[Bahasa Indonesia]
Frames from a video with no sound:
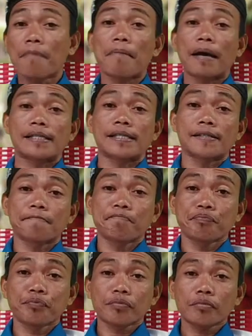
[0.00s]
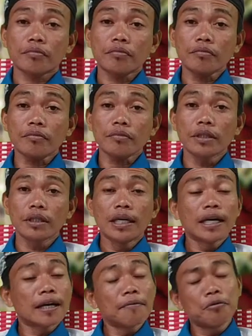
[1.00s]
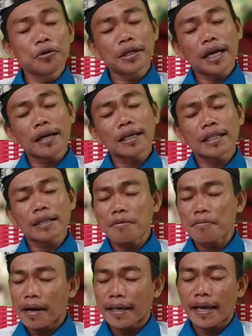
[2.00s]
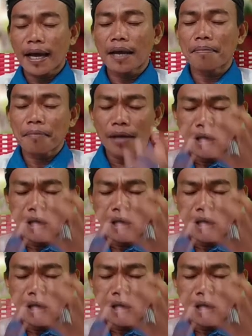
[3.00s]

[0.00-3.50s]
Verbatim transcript: lepas. Kemudian kita membayangkan,